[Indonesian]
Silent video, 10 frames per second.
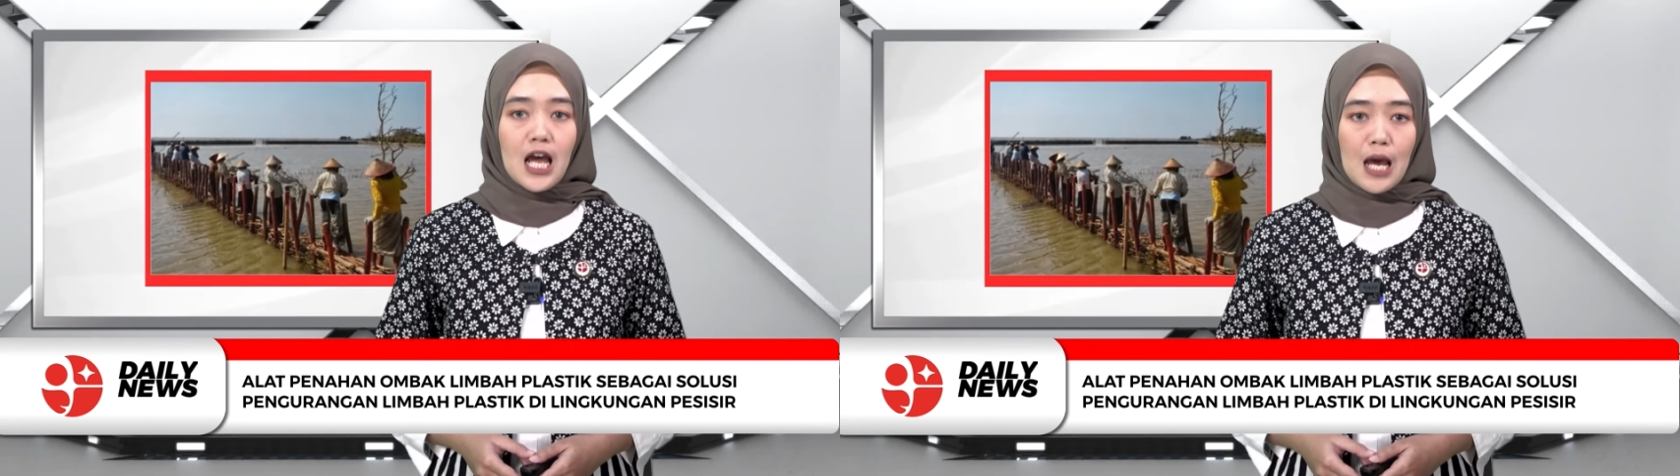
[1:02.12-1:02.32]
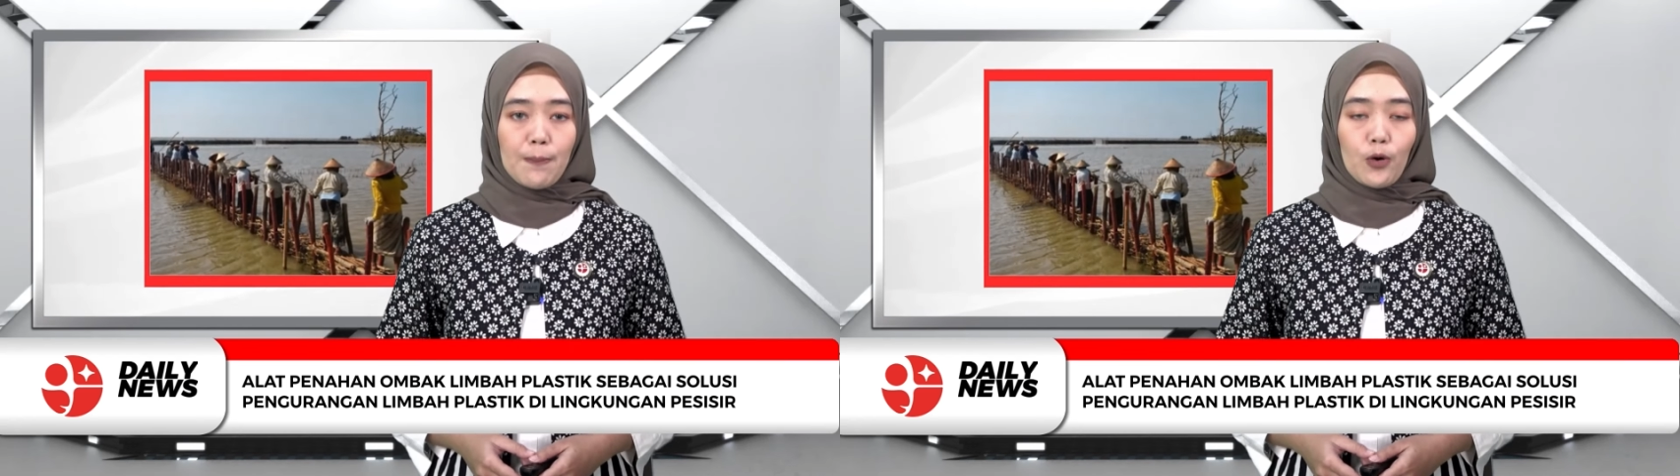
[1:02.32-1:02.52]

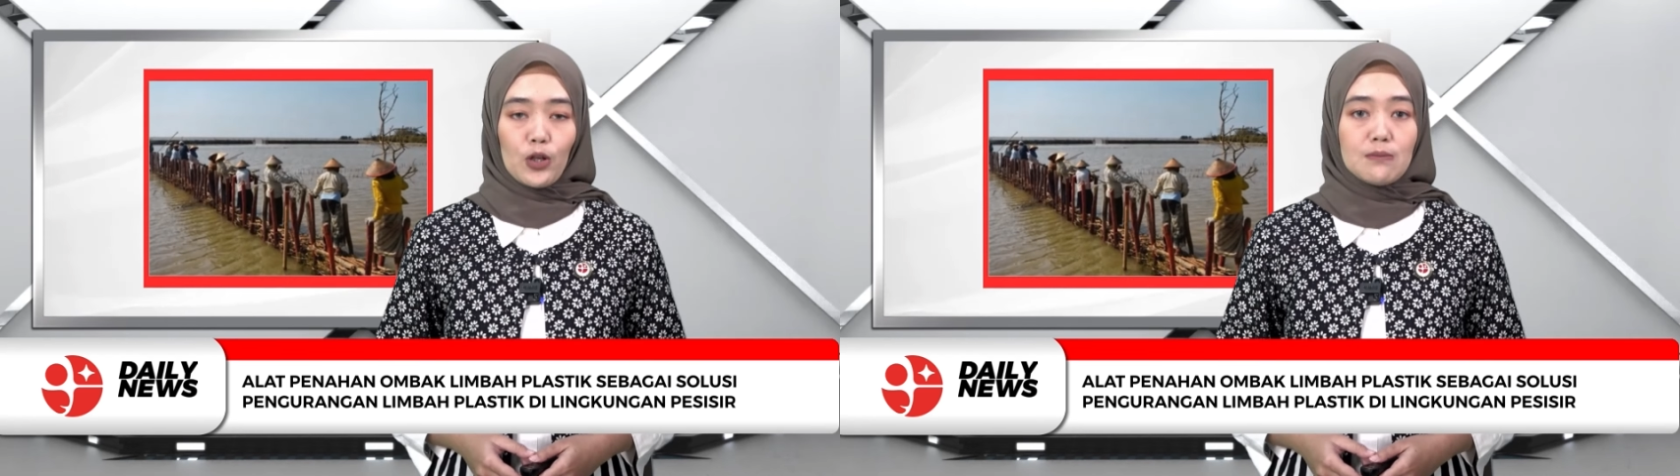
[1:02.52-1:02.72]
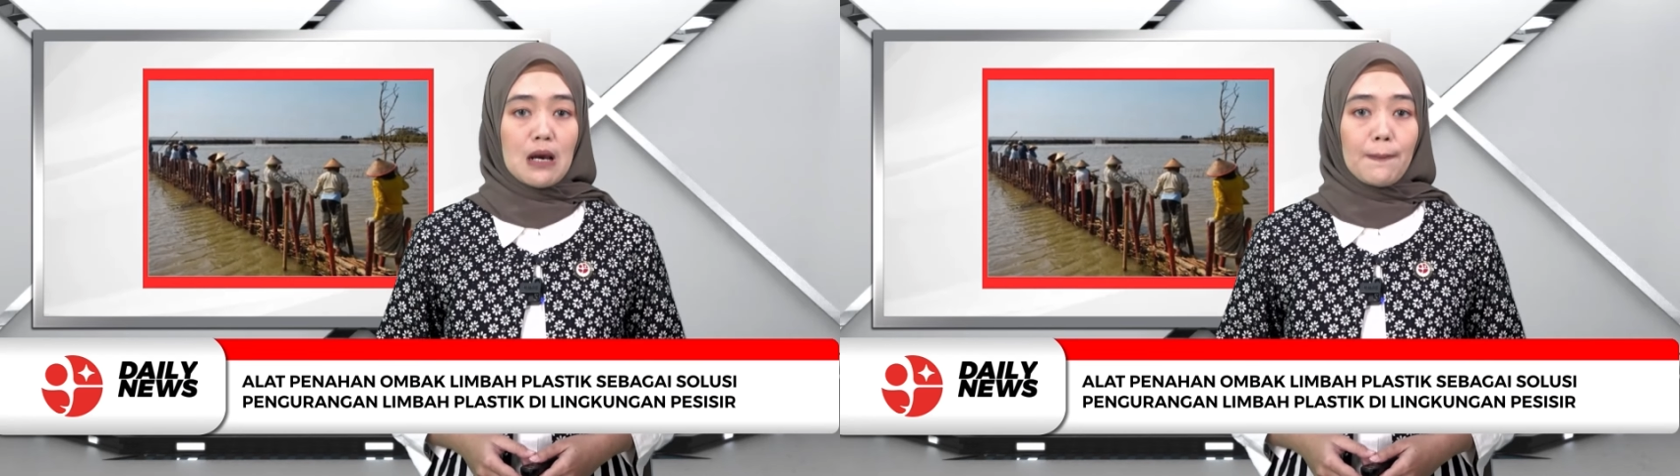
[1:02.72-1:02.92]
APO
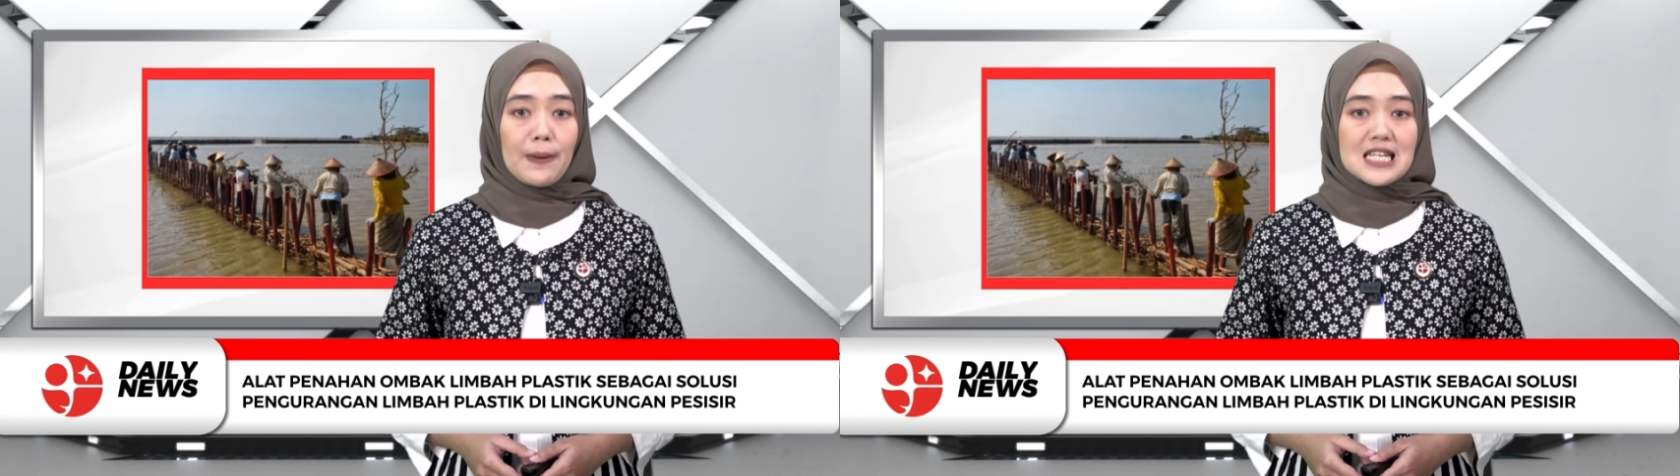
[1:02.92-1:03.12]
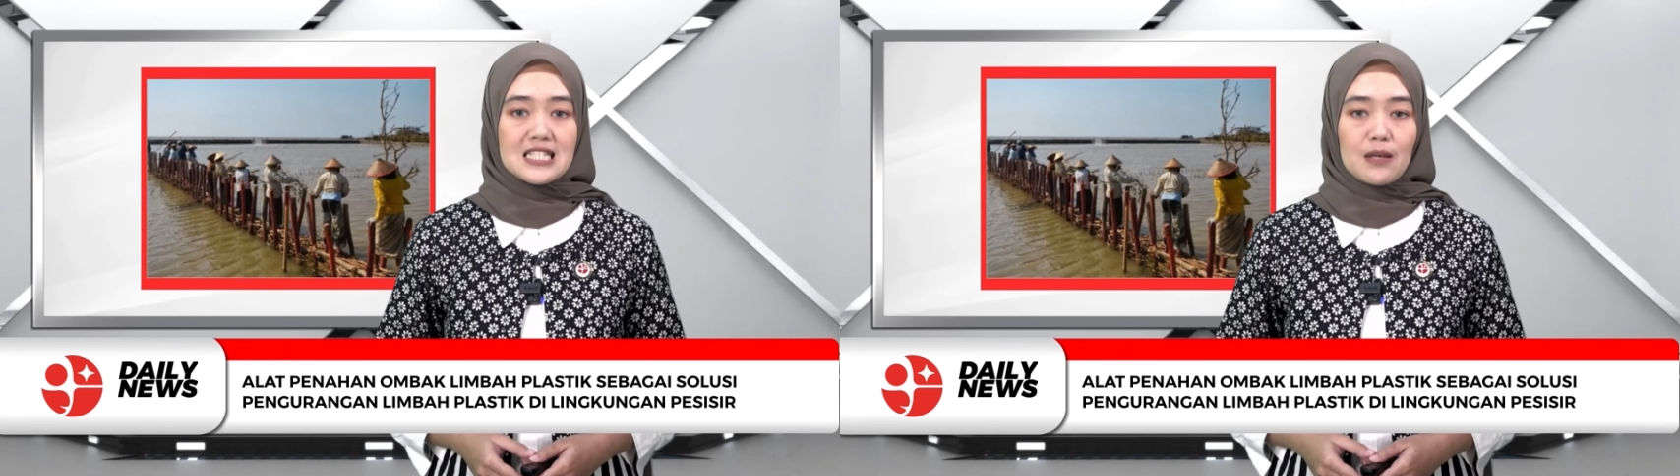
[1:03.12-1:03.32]
limbah
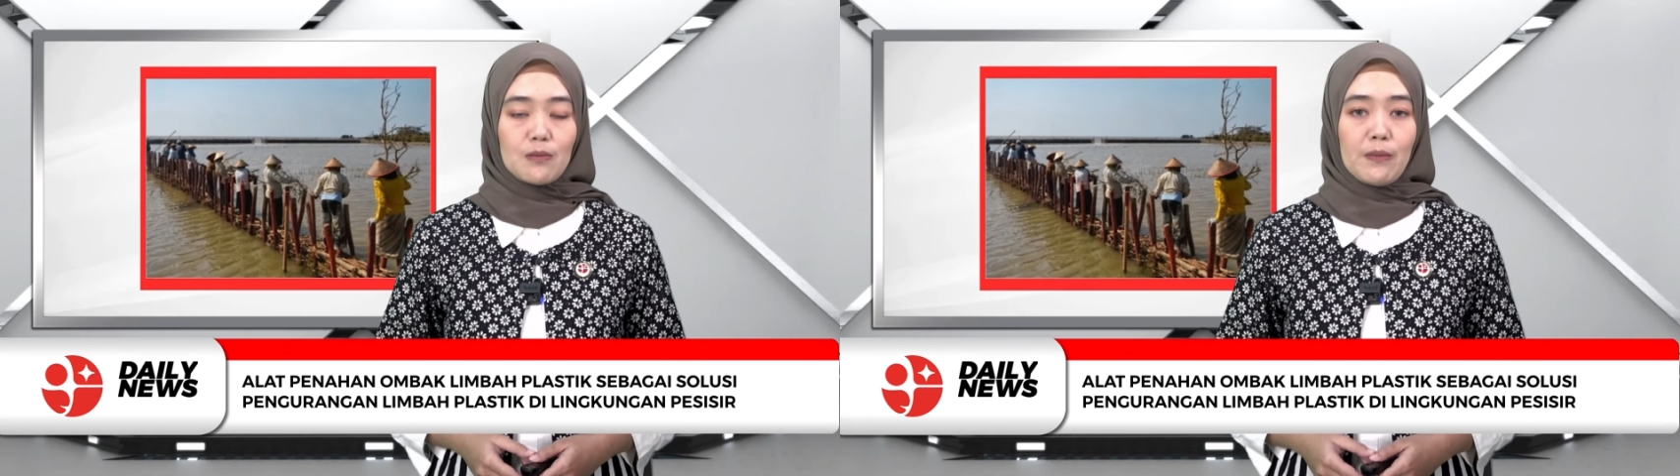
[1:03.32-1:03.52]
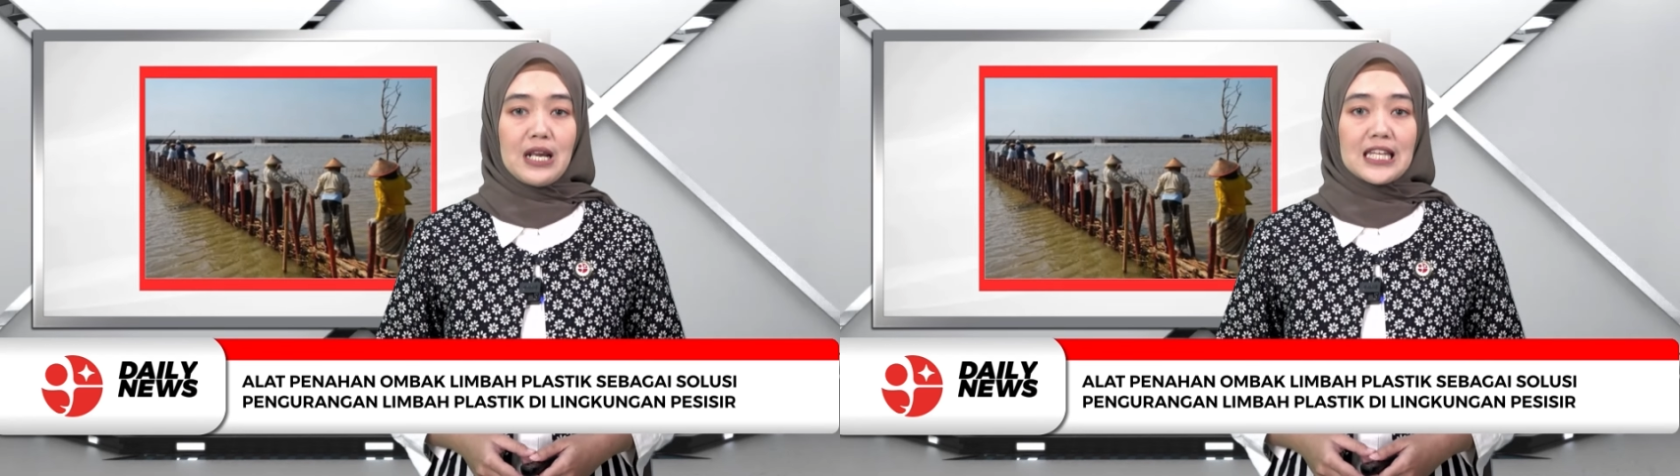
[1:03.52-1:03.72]
plastik
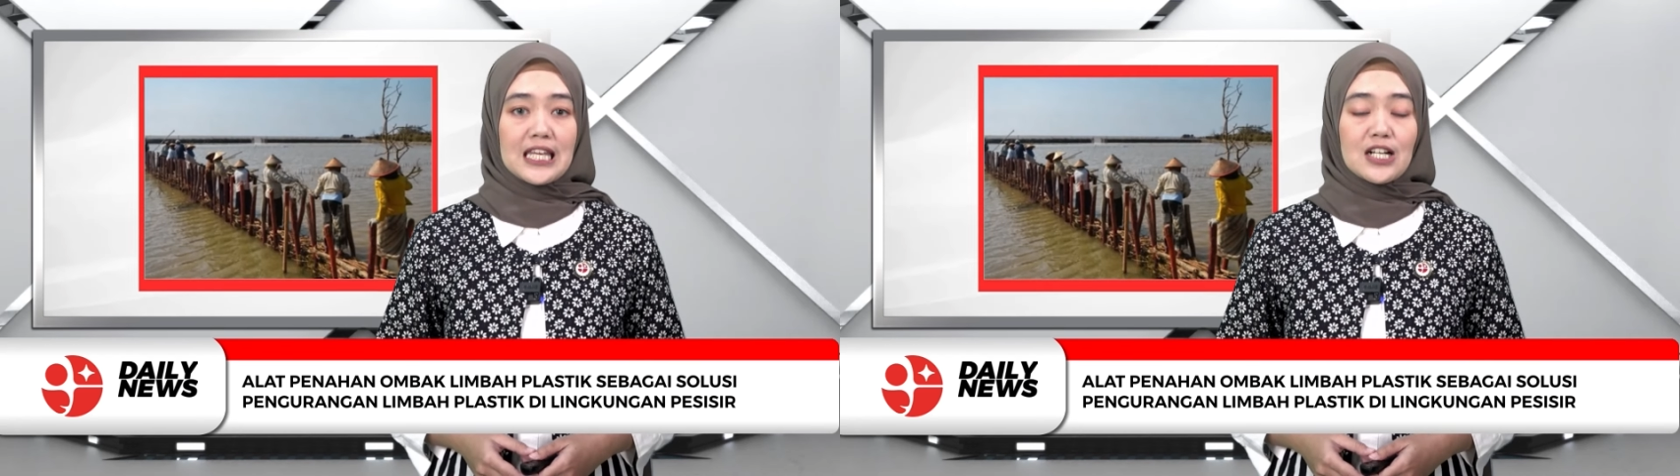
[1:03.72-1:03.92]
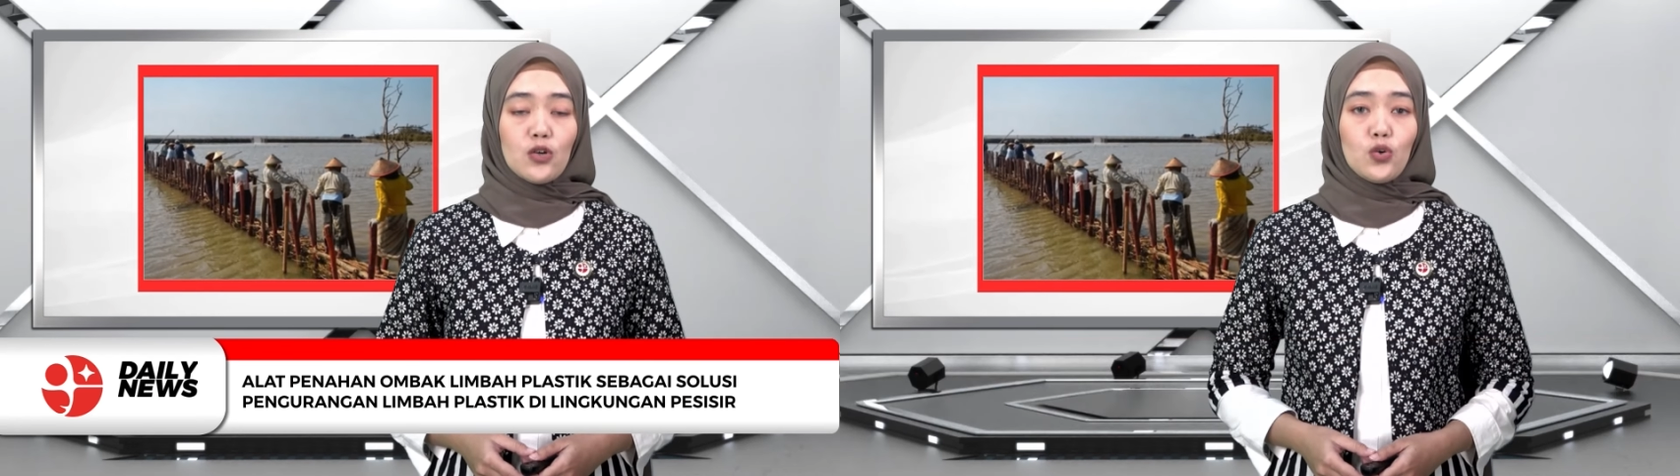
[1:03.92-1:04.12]

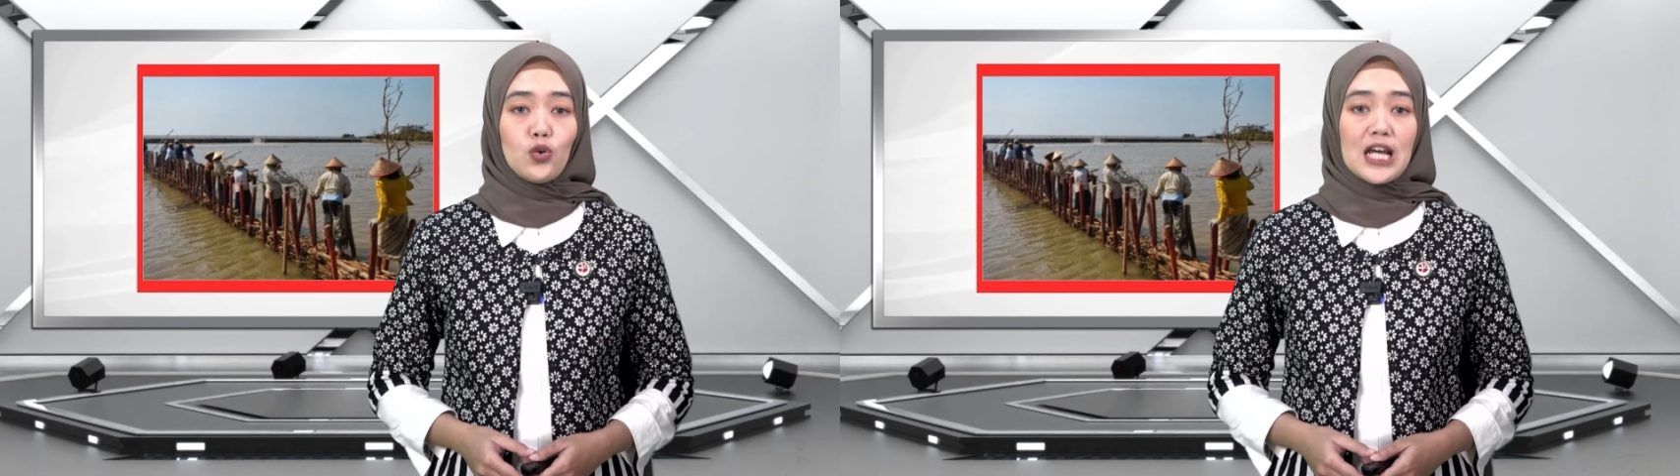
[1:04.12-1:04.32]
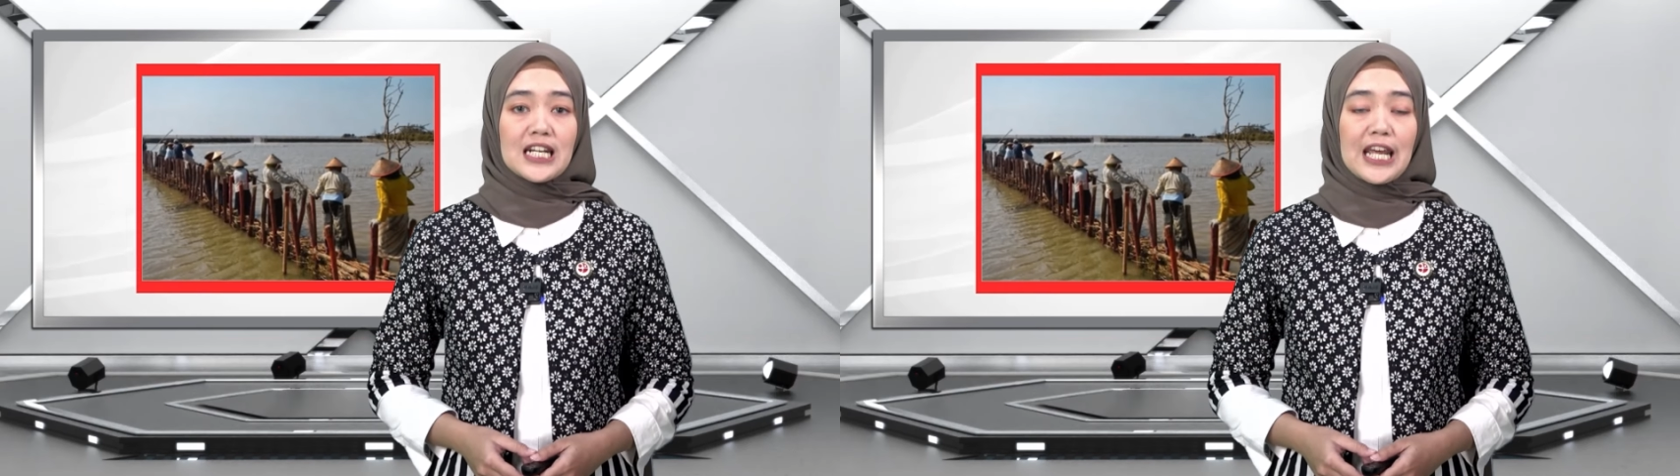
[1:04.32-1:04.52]
memiliki keunggulan